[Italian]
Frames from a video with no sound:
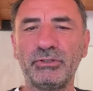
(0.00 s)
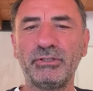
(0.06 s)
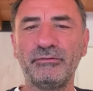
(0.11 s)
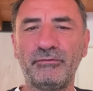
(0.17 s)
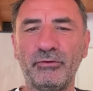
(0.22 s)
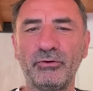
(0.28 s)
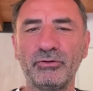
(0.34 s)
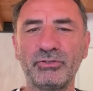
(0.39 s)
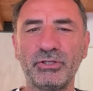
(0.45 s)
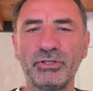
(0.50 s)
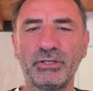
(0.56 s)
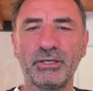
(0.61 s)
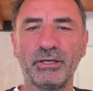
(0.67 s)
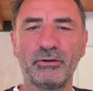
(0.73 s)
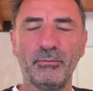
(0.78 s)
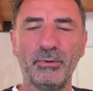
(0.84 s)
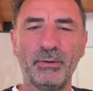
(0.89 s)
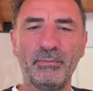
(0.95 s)
tifosi che
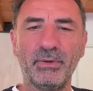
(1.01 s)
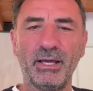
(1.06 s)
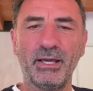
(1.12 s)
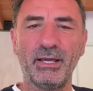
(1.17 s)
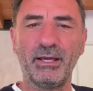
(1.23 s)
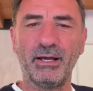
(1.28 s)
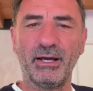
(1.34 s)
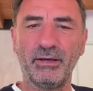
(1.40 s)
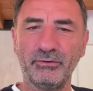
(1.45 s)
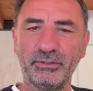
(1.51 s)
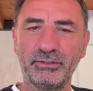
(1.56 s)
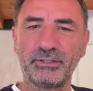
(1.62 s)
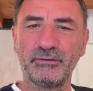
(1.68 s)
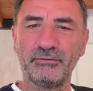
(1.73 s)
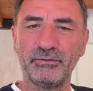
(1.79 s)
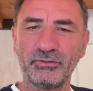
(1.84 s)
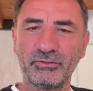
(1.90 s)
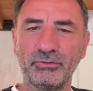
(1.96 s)
come me hanno il
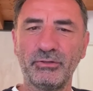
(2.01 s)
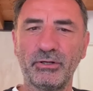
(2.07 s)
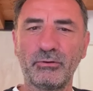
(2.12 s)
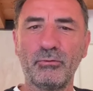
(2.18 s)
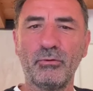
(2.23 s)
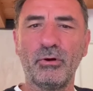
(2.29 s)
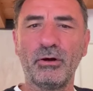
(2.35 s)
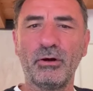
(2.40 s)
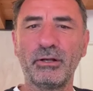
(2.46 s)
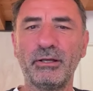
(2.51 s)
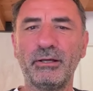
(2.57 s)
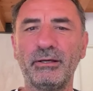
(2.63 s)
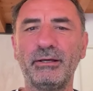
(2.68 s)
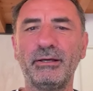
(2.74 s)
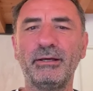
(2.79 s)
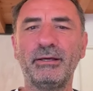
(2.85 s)
Treviso nel cuore